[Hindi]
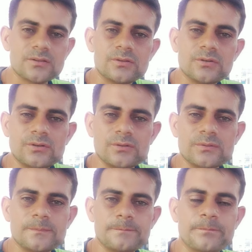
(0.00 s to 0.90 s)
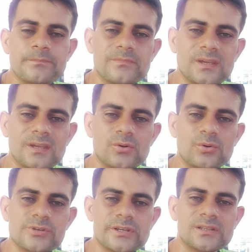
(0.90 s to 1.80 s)
तो मेरे को
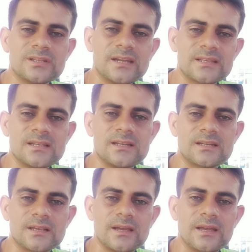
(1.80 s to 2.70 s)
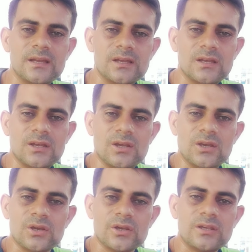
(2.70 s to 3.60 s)
कुछ हद तक ऐसा लगता है
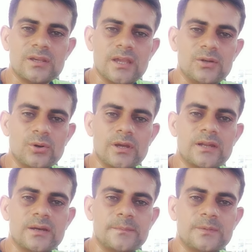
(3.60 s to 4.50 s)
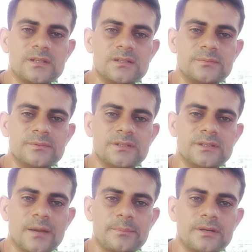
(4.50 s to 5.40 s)
कि कई लोग हैं ना मतलब
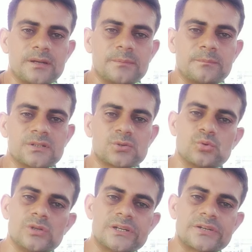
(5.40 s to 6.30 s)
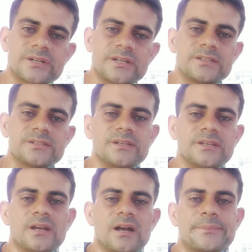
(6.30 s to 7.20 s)
कि अपना मस्कुलर स्ट्रेंथ से
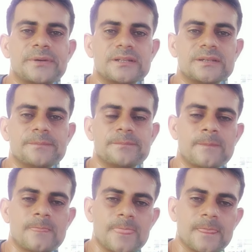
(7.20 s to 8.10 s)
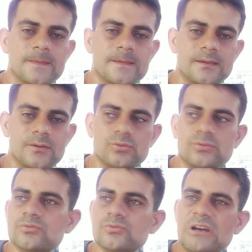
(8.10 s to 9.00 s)
ही काम करते हैं कि
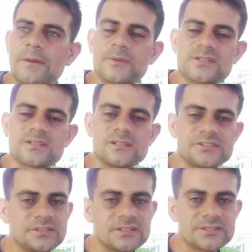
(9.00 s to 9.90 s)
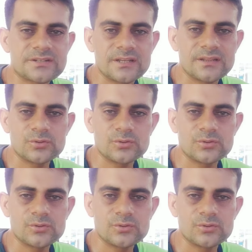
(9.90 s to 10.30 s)
उस उनका मसल जितना स्ट्रेंथ